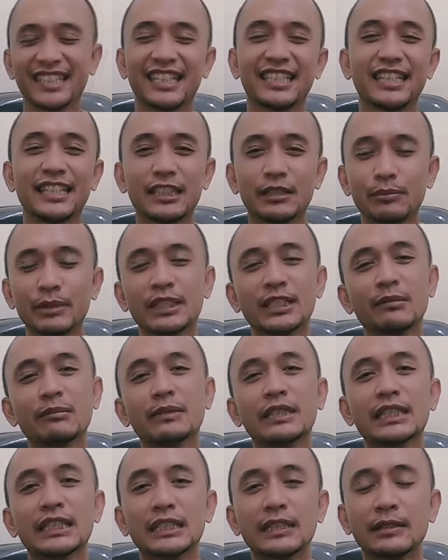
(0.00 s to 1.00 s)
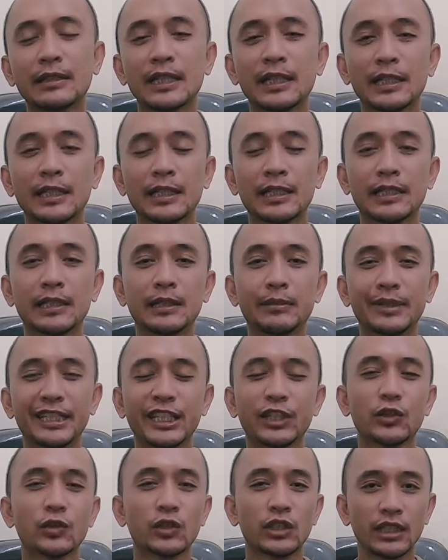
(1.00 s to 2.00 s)
Setelah tadi teman-teman uh,
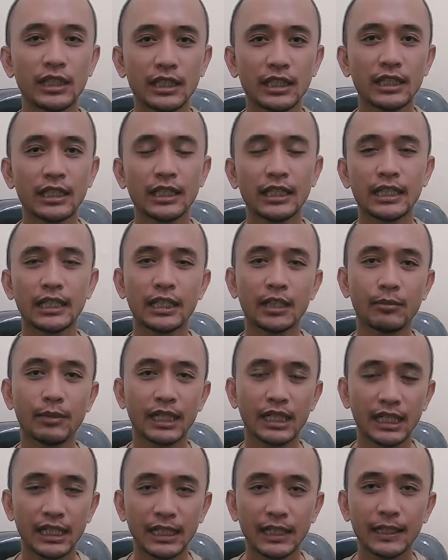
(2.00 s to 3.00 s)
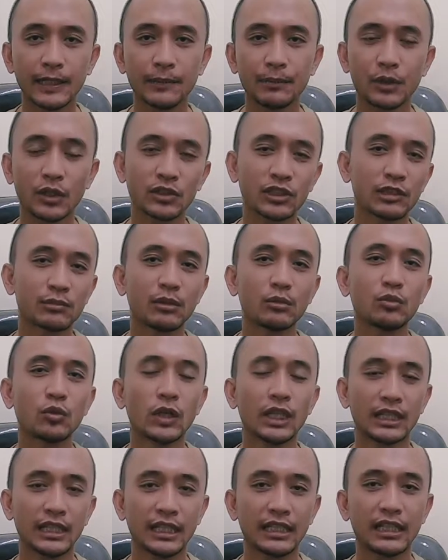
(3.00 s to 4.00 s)
mengikuti gimana proses
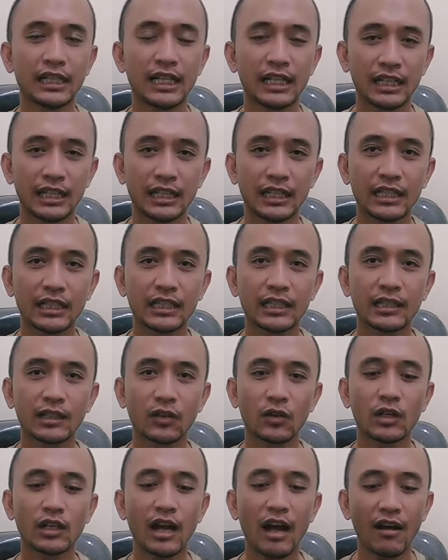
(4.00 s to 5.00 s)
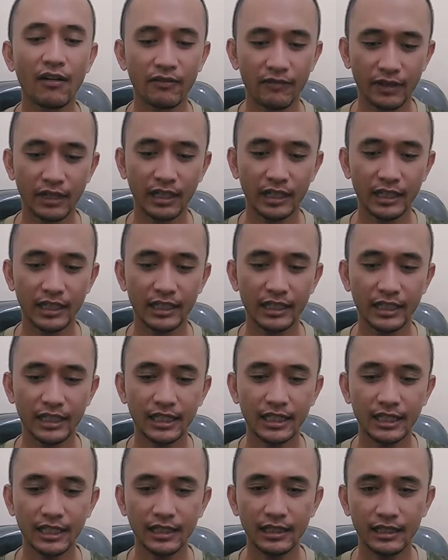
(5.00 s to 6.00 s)
pembuatan dari road cover
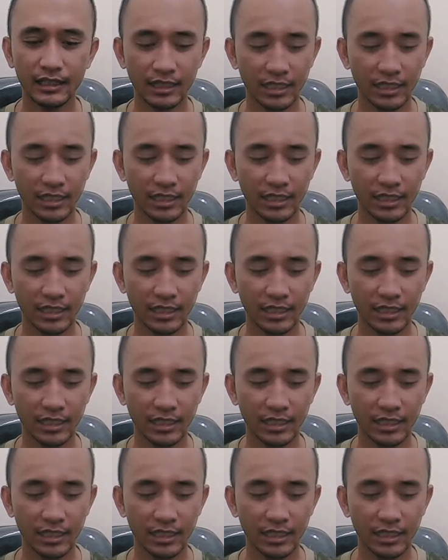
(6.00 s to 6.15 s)
ini ya,